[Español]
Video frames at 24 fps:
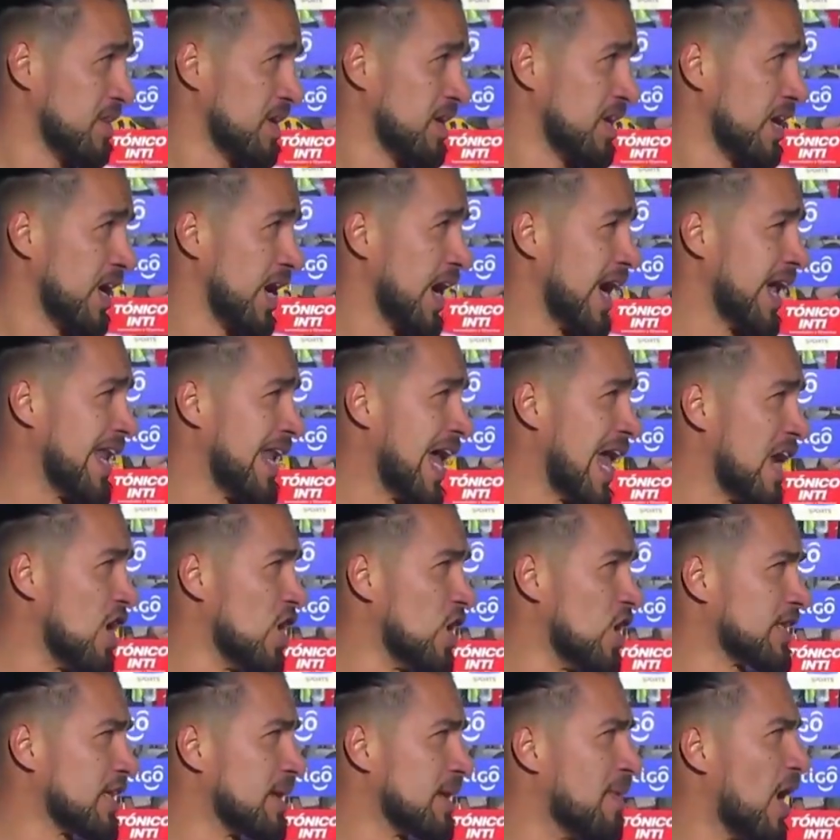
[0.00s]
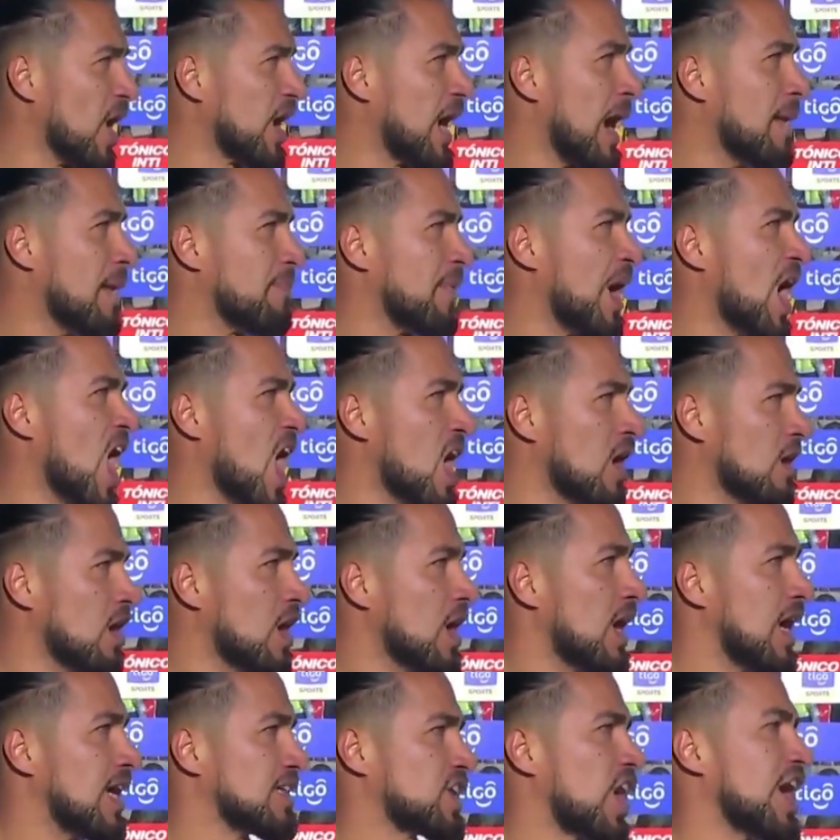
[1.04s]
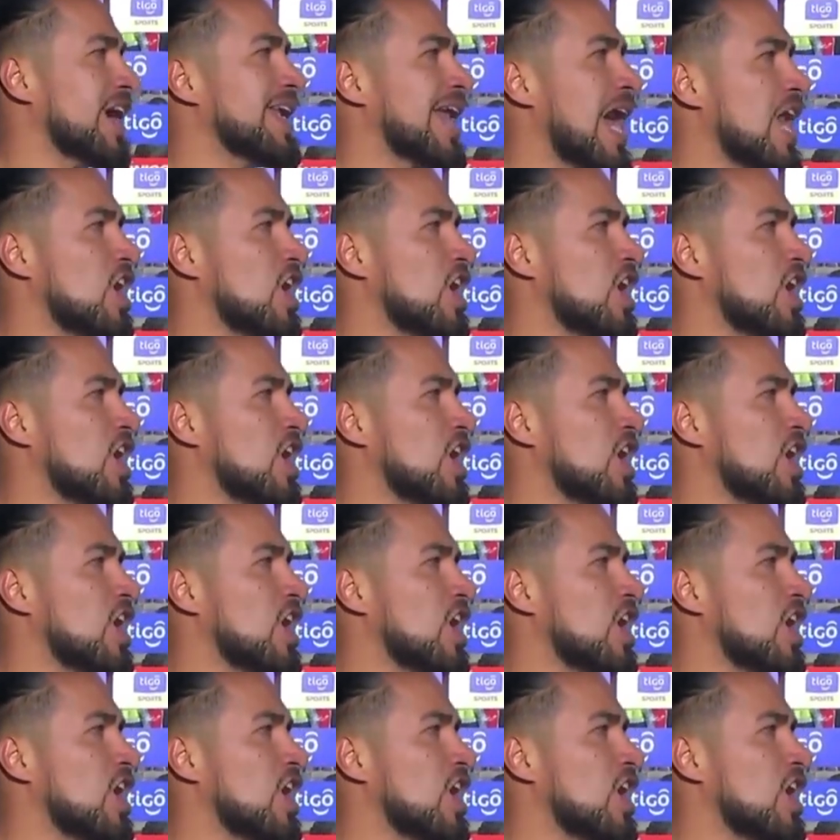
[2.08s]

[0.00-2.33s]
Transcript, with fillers: en el último campeón, estoy en el último